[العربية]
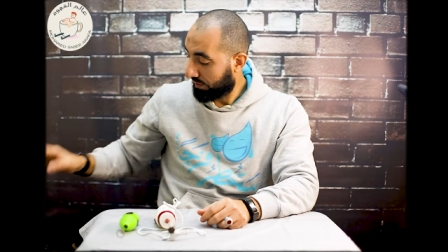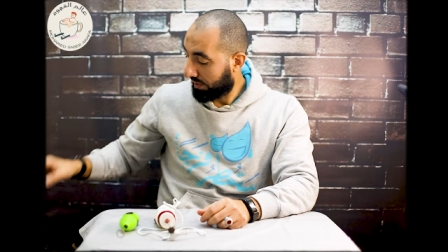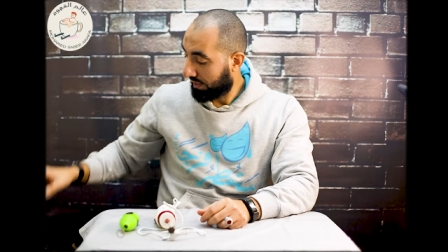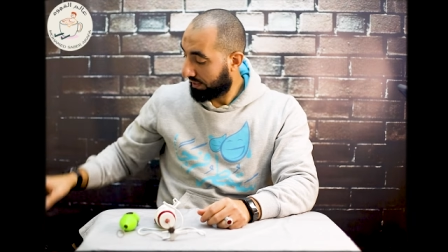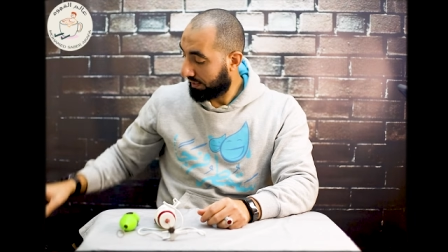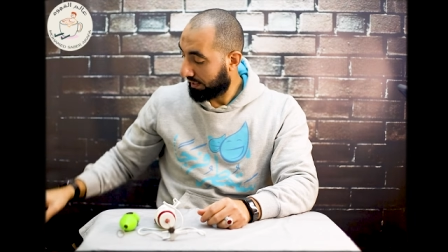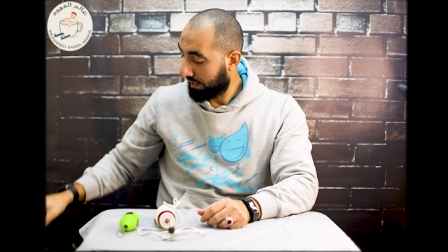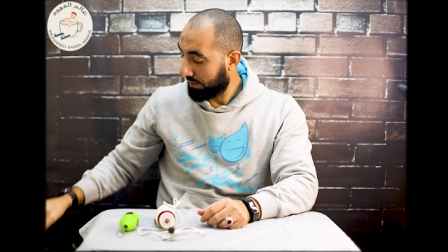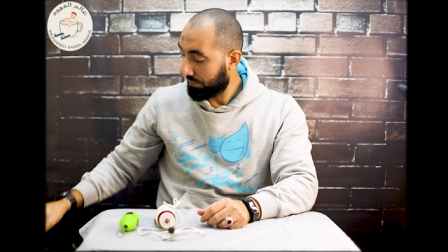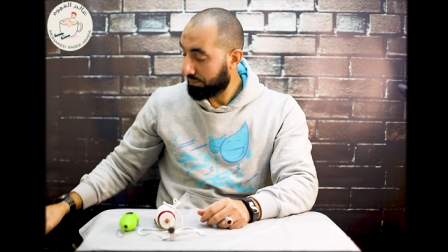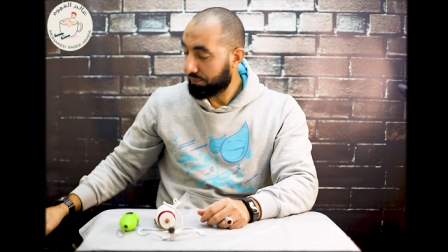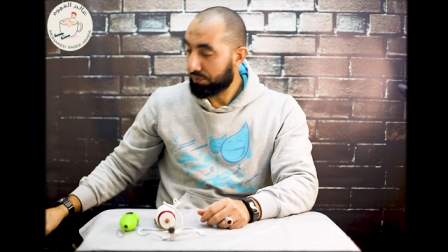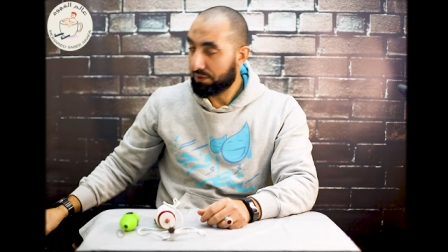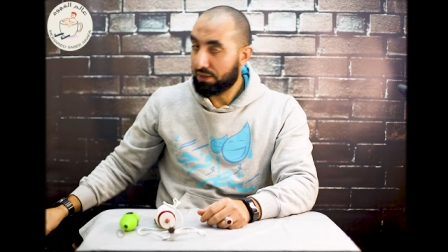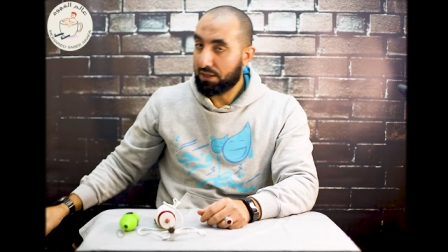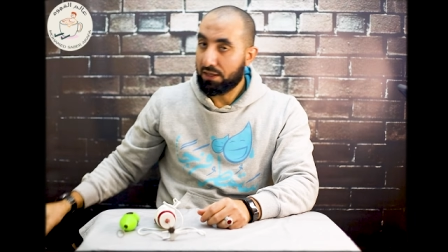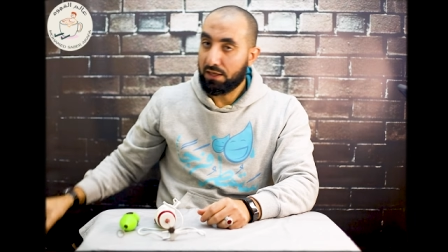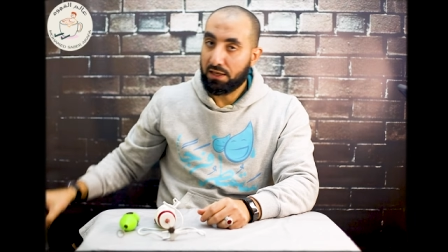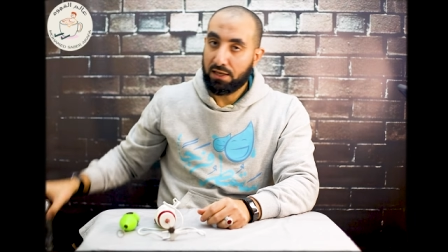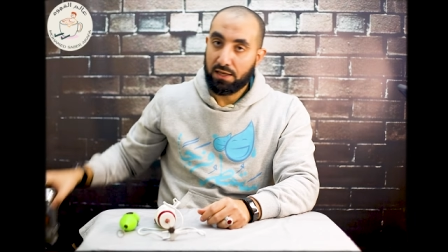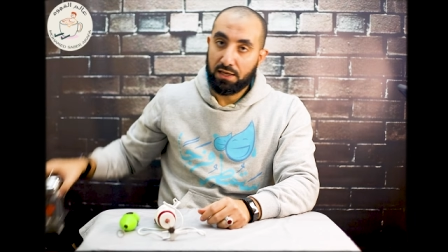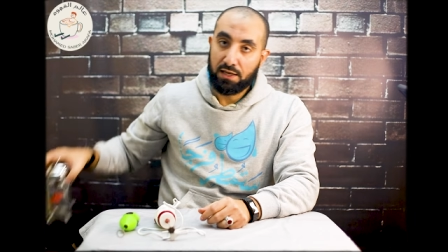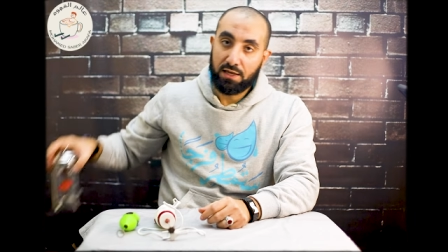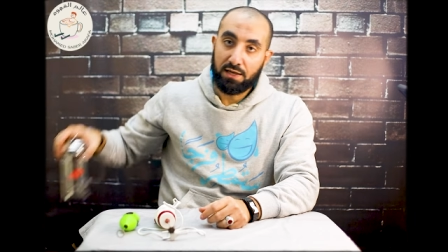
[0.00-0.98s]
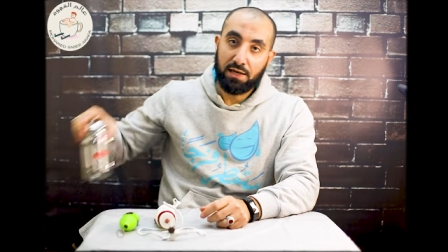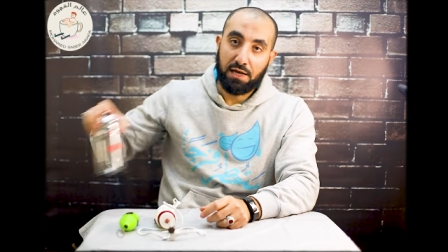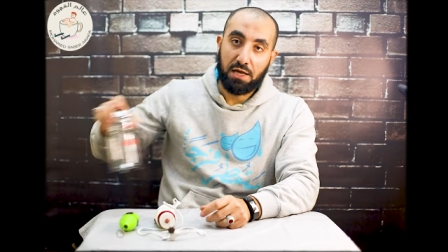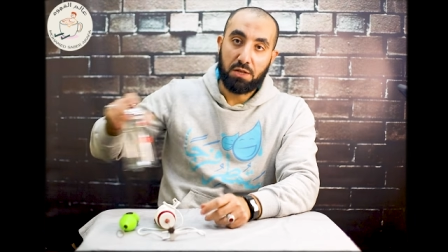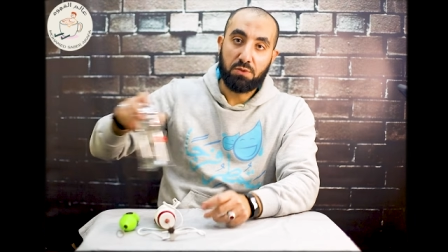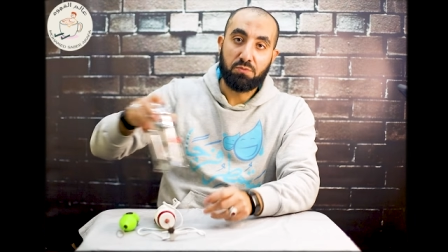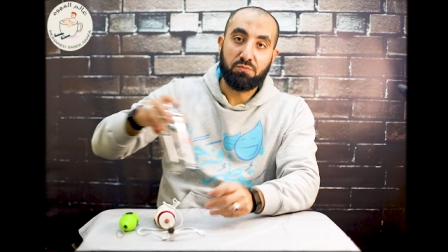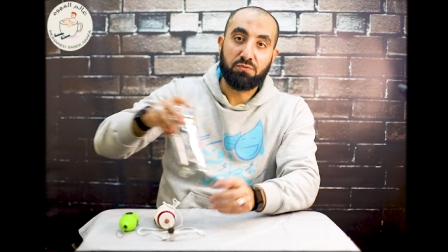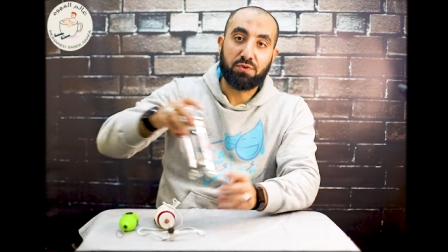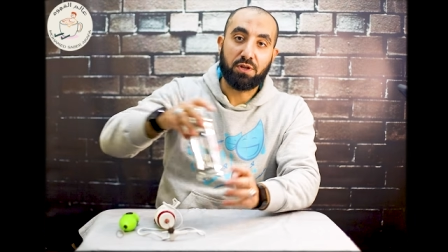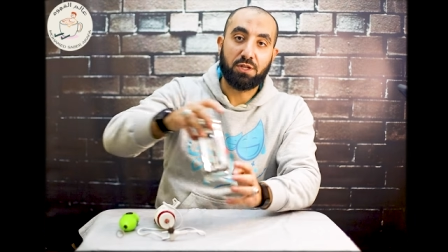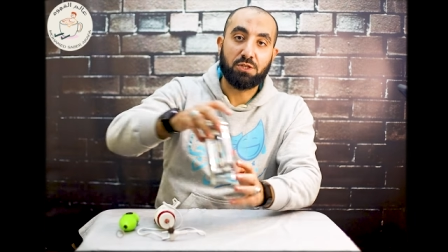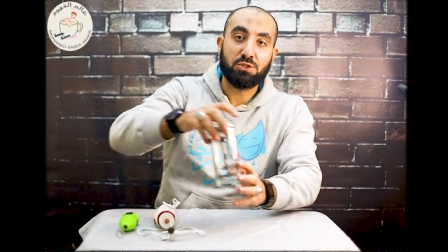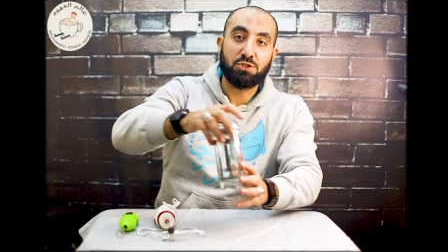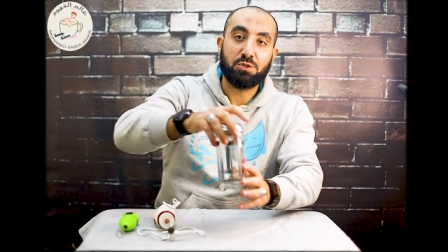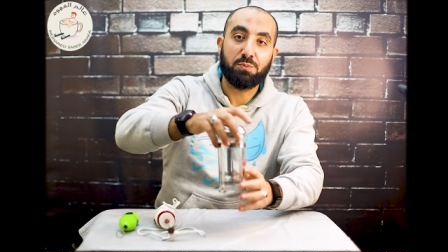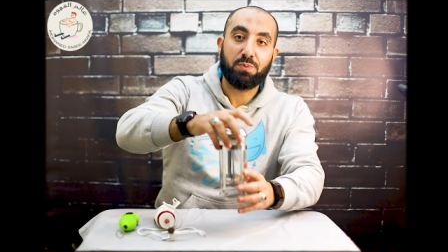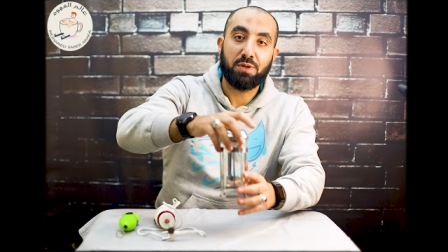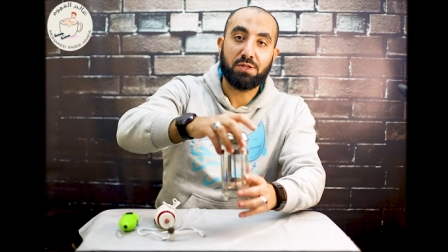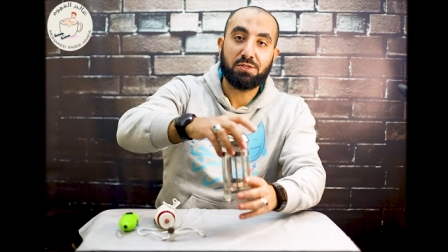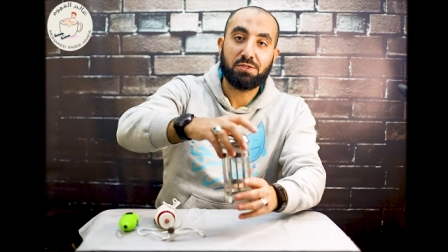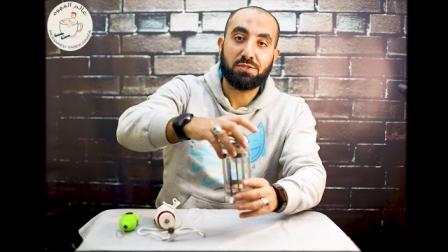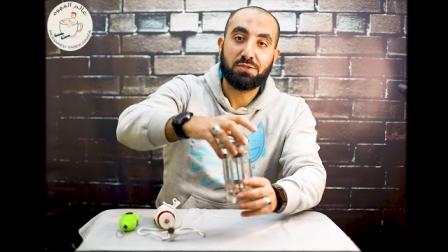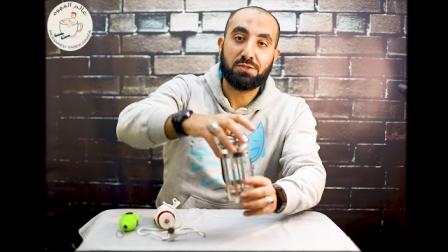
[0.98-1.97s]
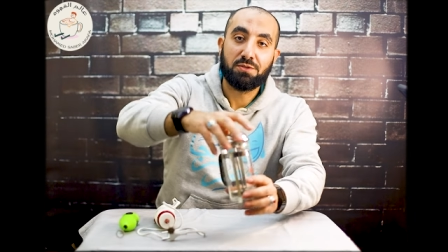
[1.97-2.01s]
وهي الفرنش
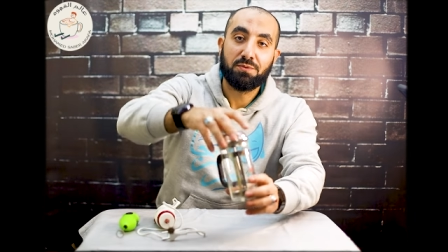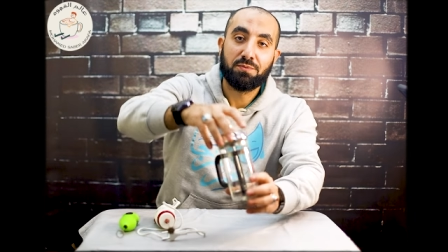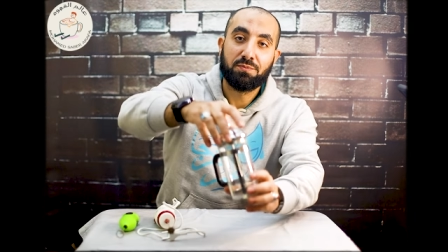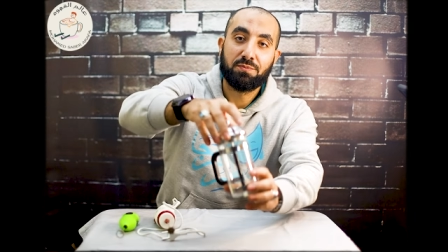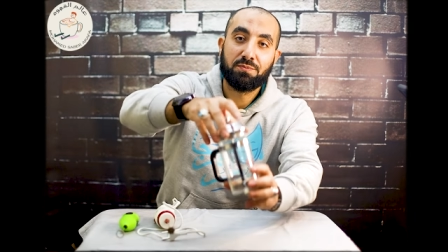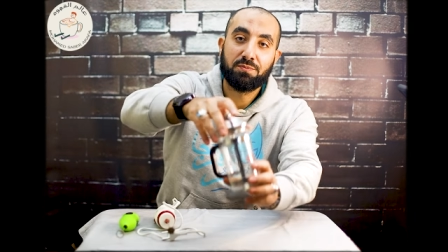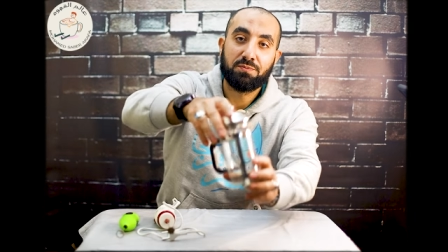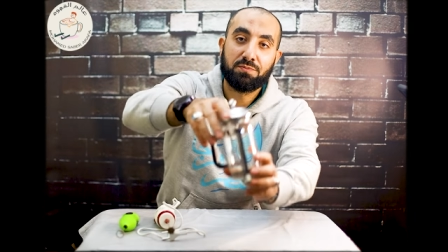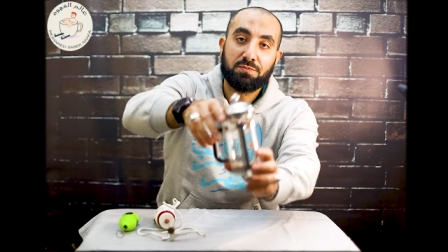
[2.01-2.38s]
بريس